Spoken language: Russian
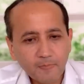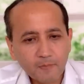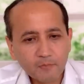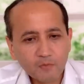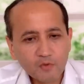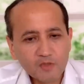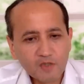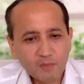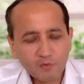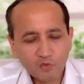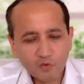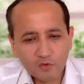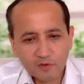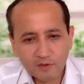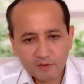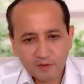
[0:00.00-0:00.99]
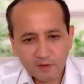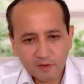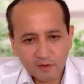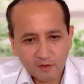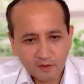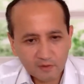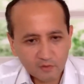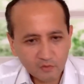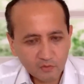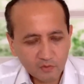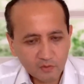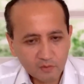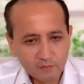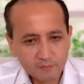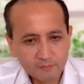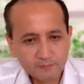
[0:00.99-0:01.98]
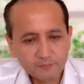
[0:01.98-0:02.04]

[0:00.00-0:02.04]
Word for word: той самой контратаки, которая э,